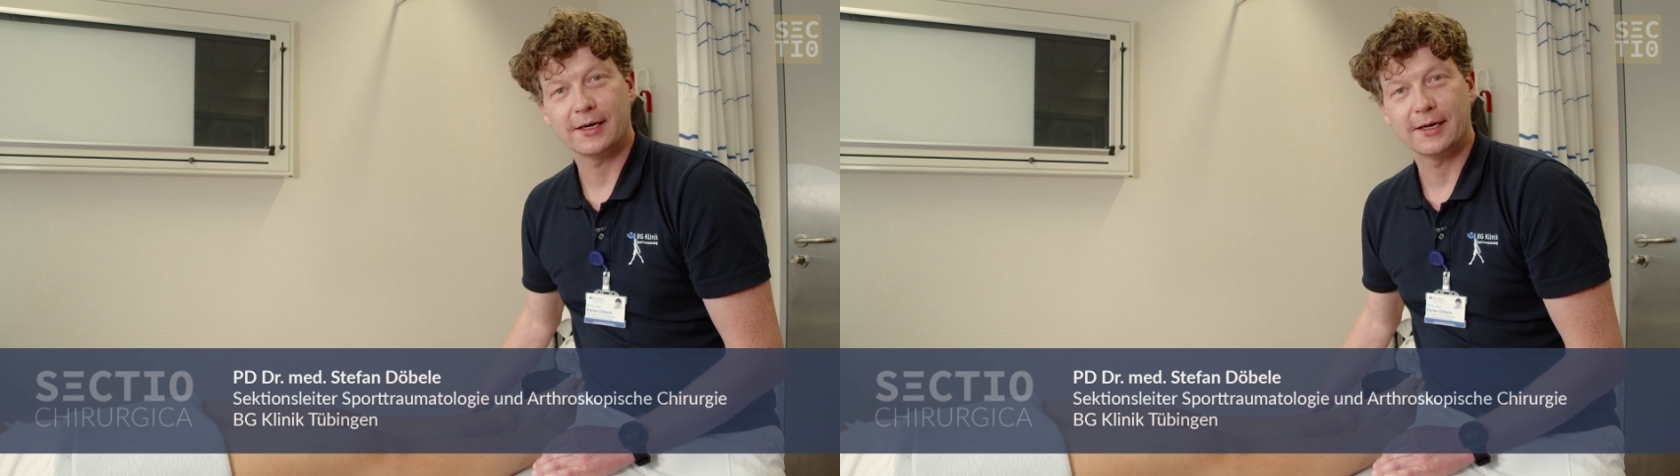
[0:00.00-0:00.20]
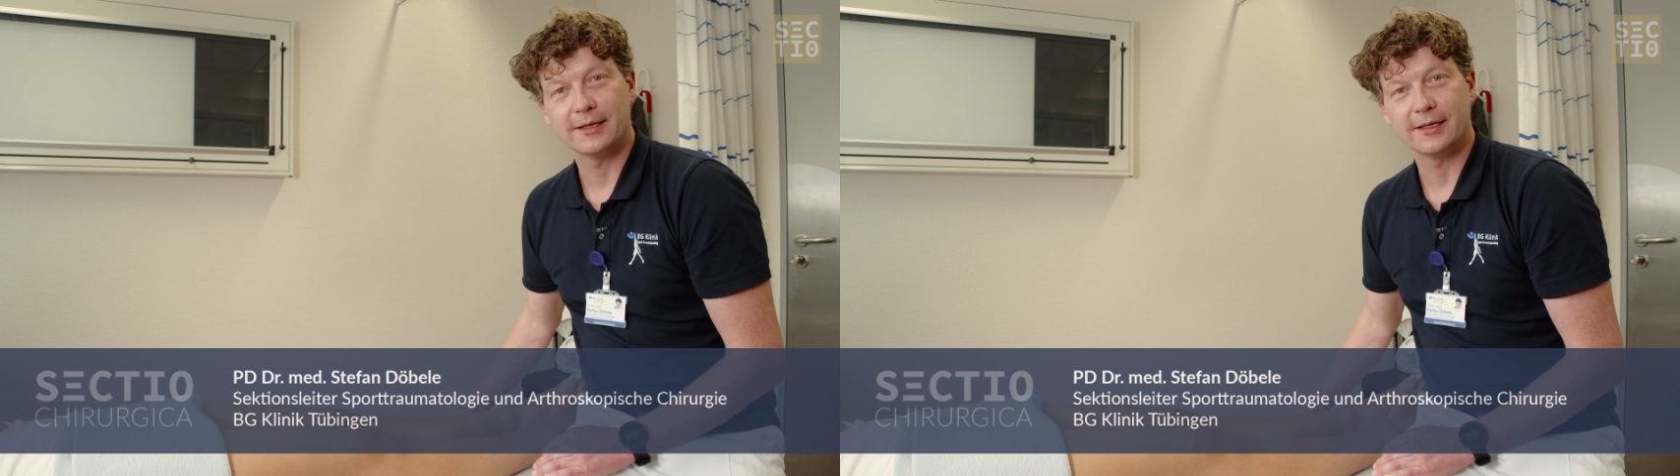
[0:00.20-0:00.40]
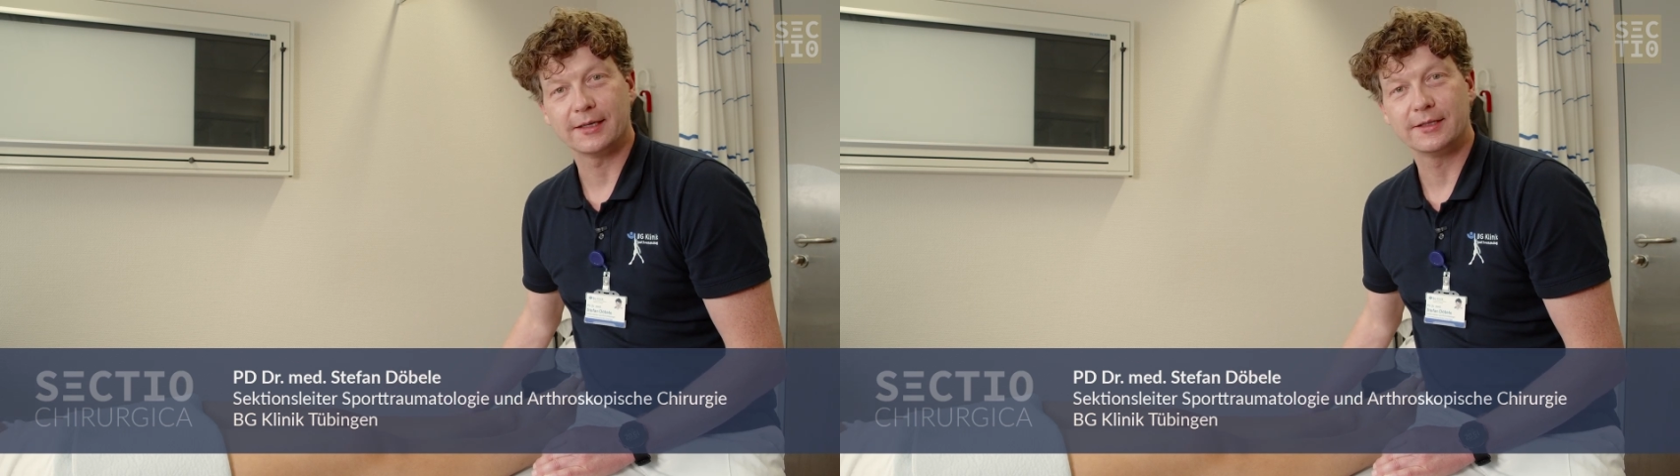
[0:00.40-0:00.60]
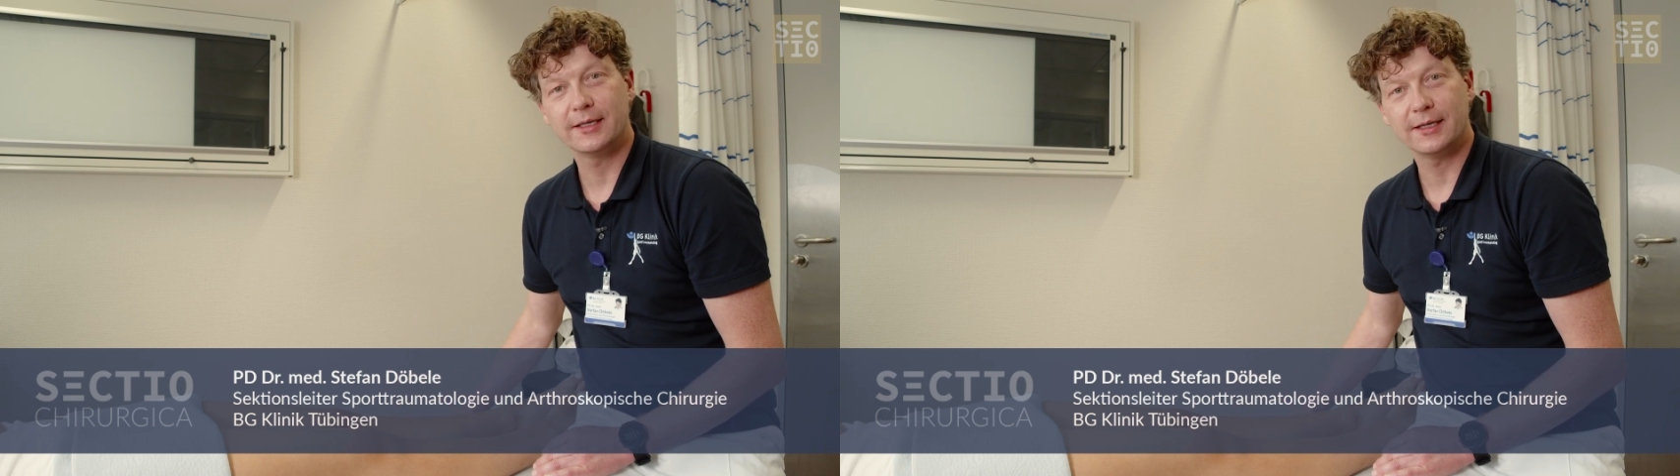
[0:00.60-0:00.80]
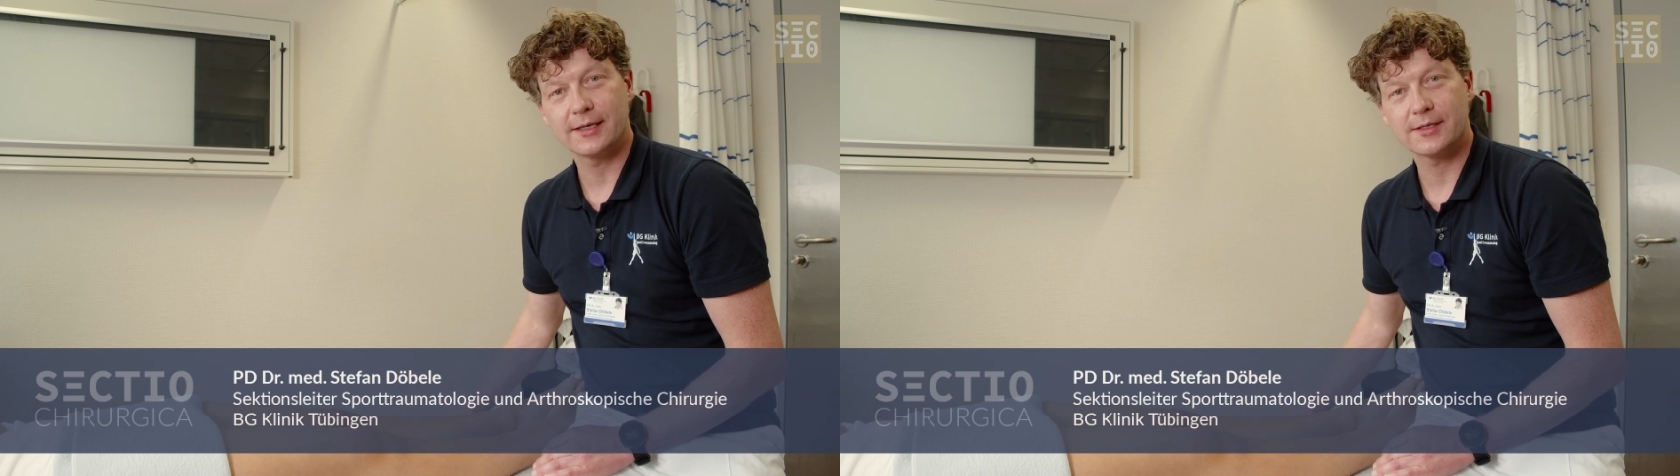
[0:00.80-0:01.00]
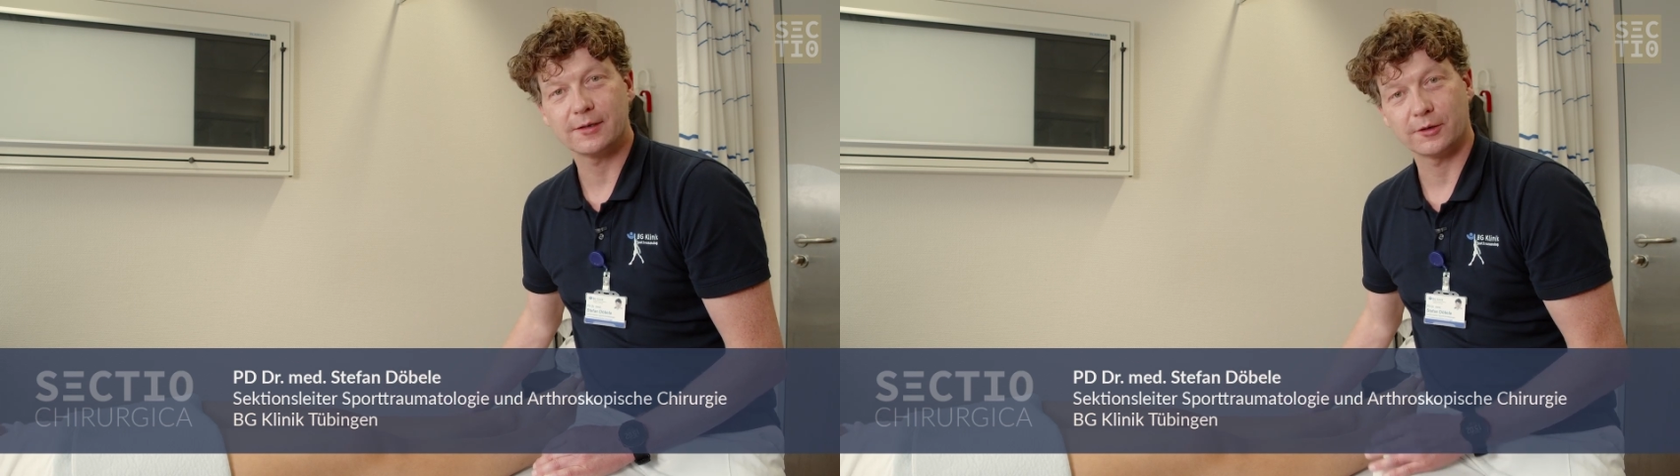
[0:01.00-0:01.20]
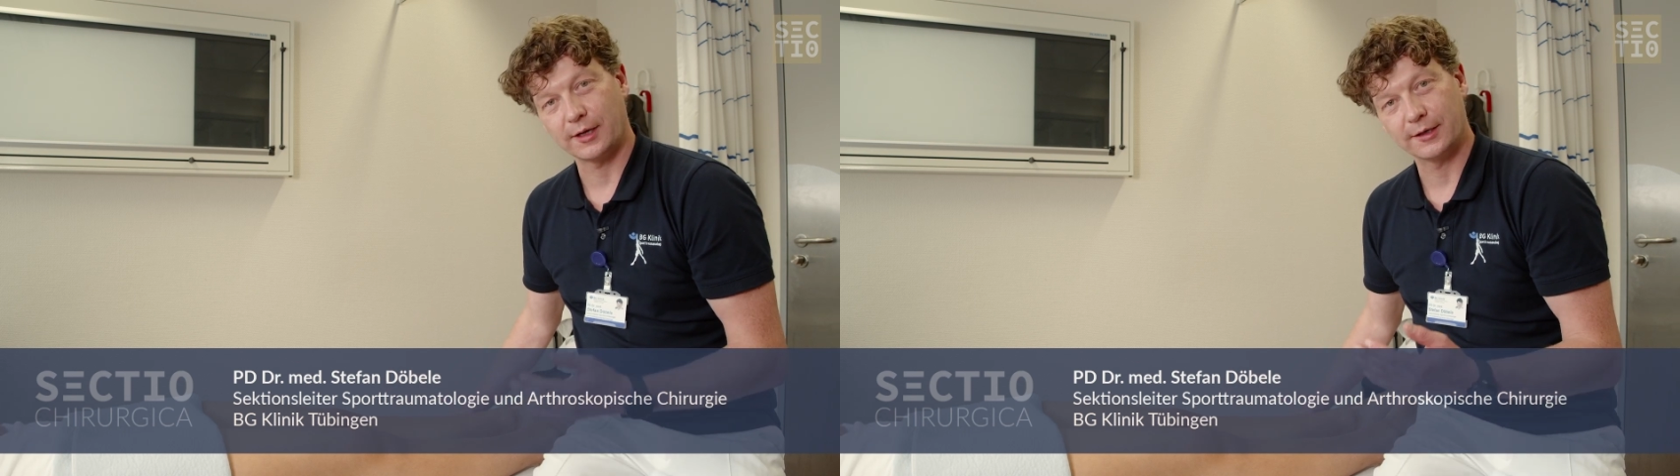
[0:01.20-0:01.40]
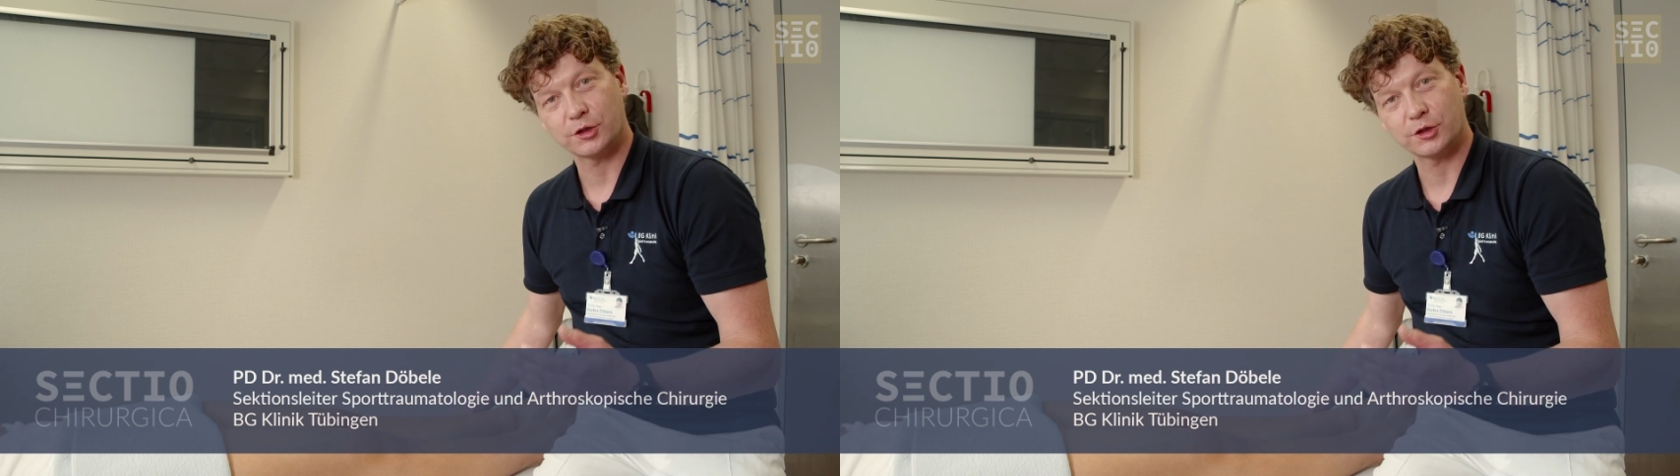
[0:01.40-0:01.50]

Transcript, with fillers: eine Kniegelenks- oder eine